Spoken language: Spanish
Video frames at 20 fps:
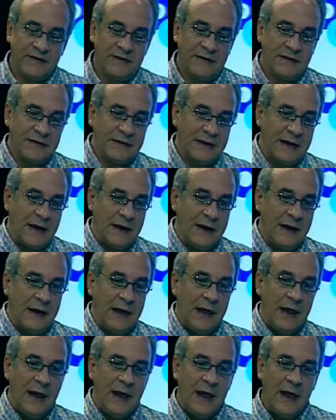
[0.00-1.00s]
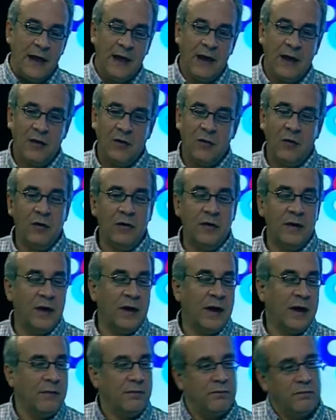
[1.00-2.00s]
central que,
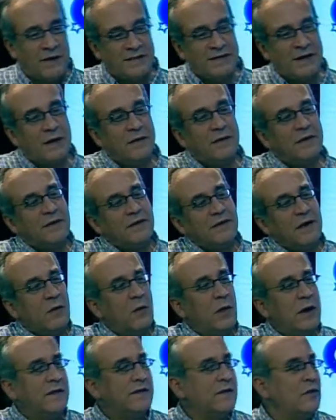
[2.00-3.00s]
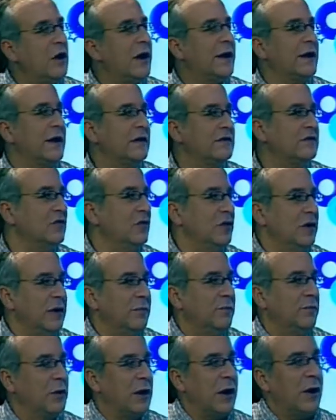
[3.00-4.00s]
básicamente sea cuáles son las razones
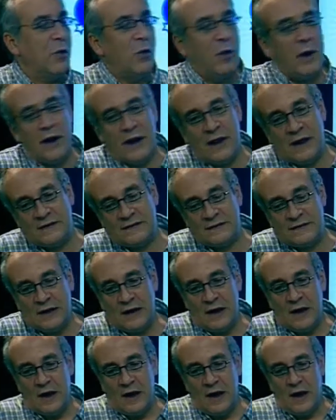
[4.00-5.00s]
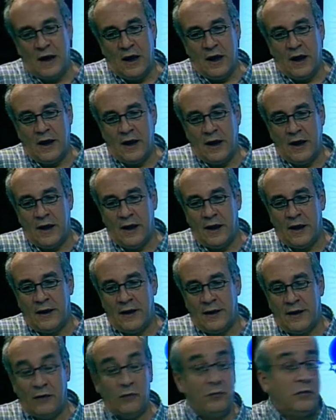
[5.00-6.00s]
por las cuales
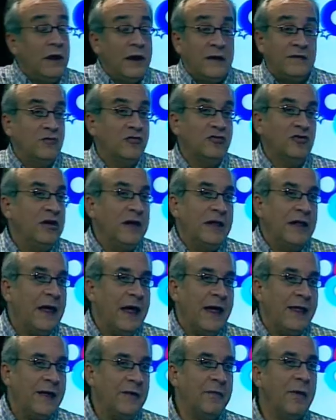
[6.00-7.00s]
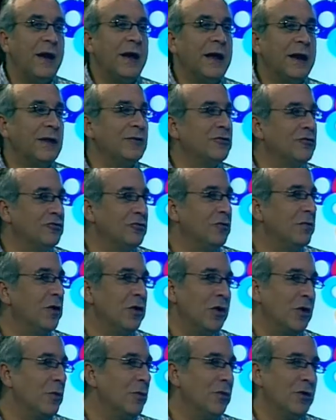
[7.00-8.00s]
eh, las sociedades van creando sus
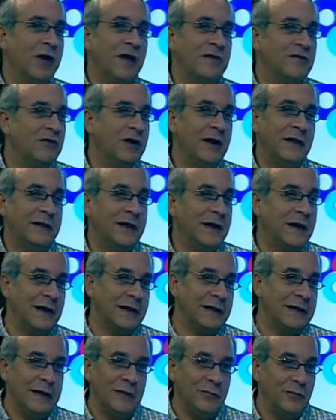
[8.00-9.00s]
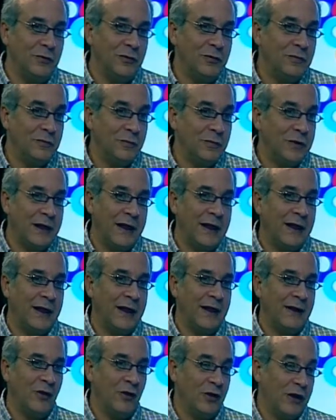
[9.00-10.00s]
medios de comunicación alternativos, ¿no?
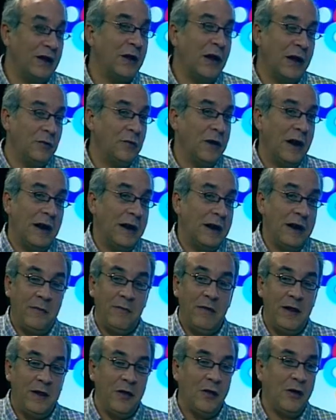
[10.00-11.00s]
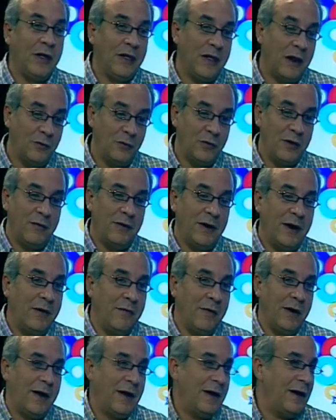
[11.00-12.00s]
porque hoy hay una ley de medios que de alguna manera
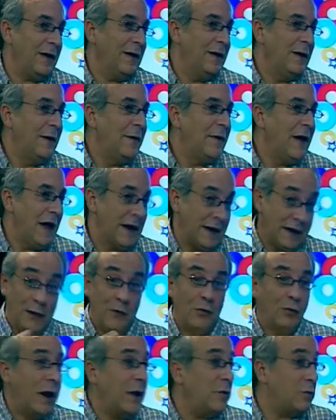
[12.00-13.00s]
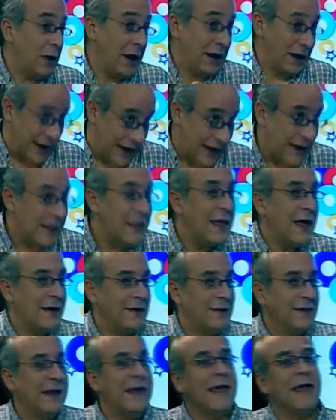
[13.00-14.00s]
va a regular una
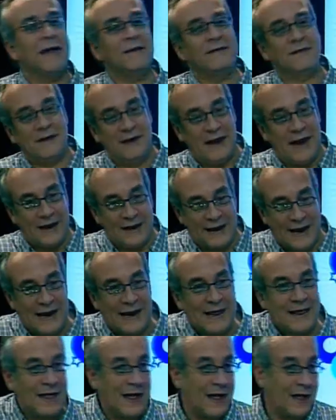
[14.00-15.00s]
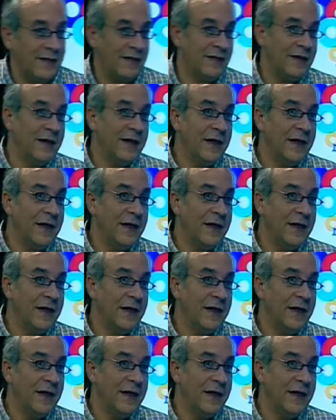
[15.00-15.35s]
realidad, que es la realidad